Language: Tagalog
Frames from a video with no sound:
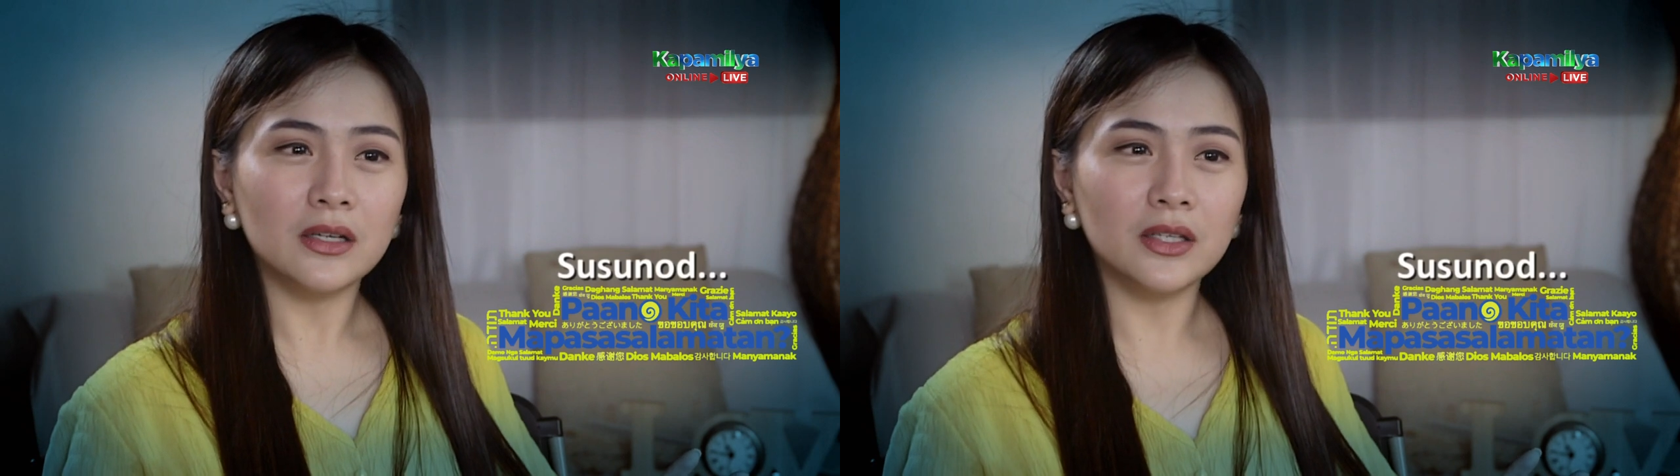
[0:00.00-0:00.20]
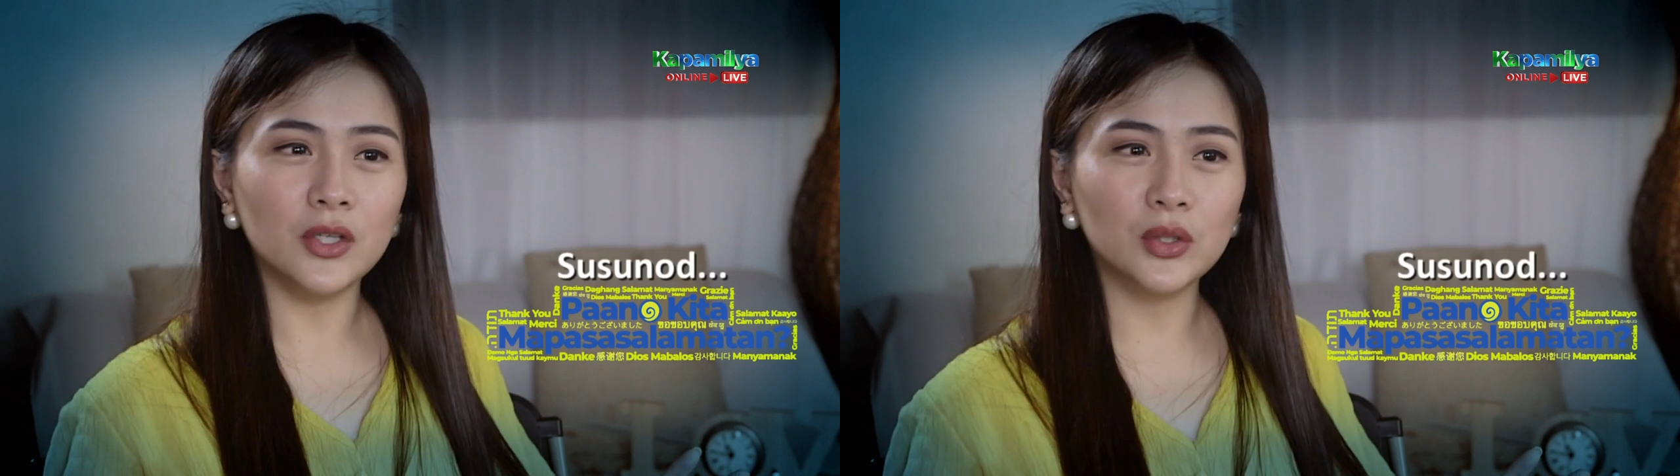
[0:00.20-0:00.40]

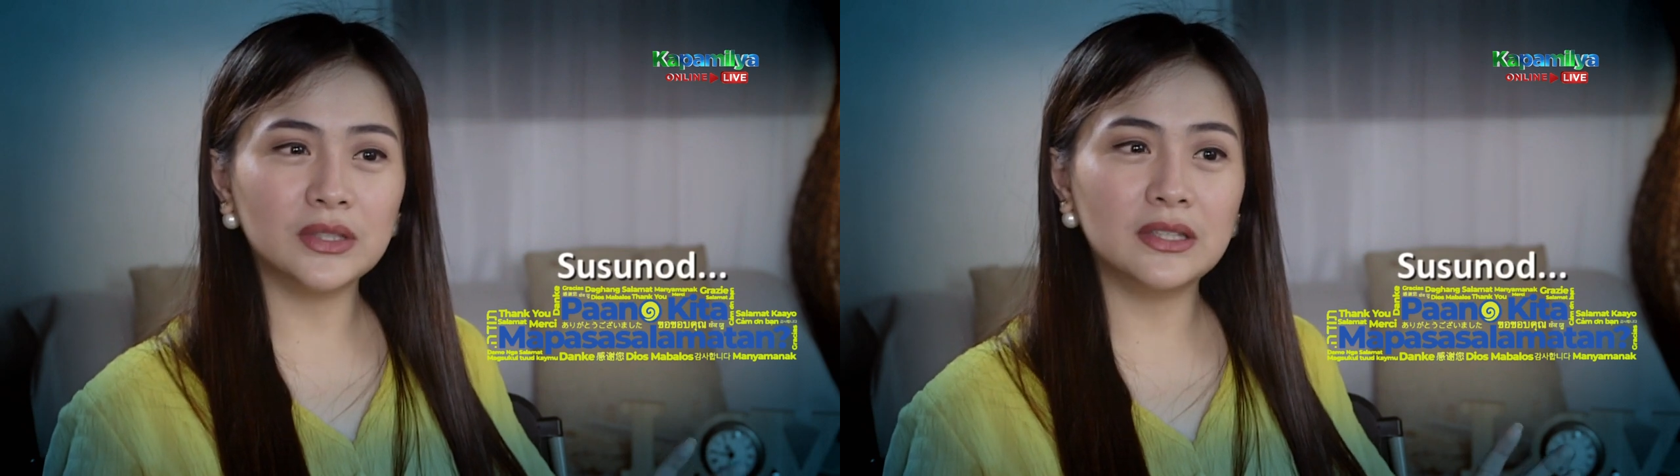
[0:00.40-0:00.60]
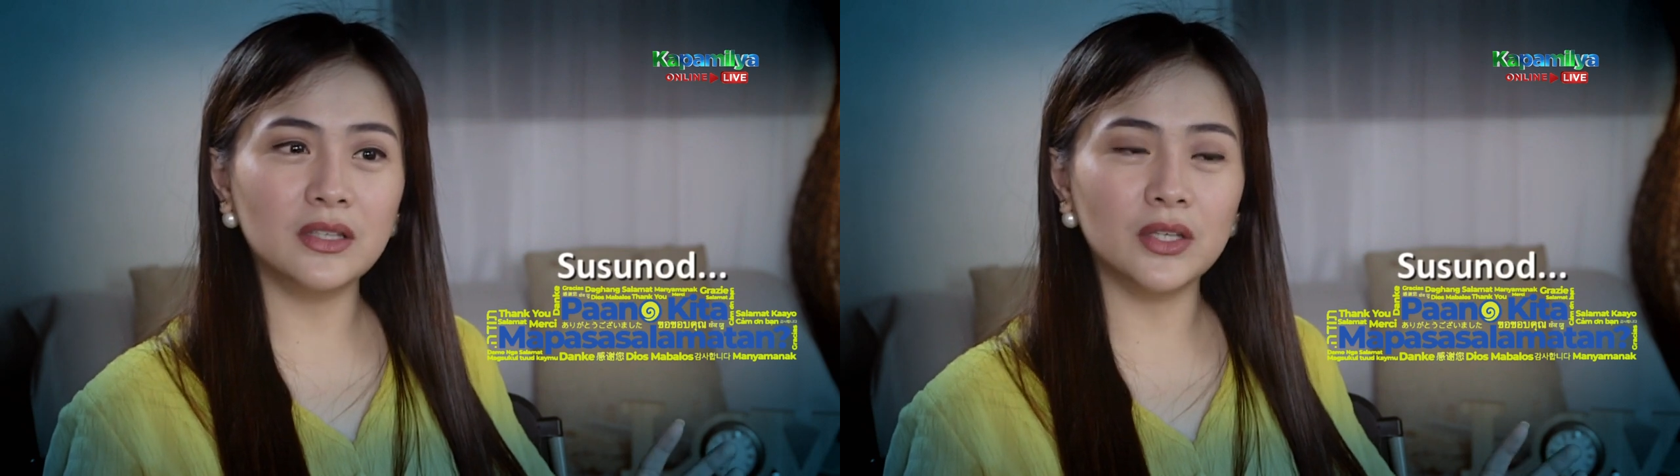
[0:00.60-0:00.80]
yung,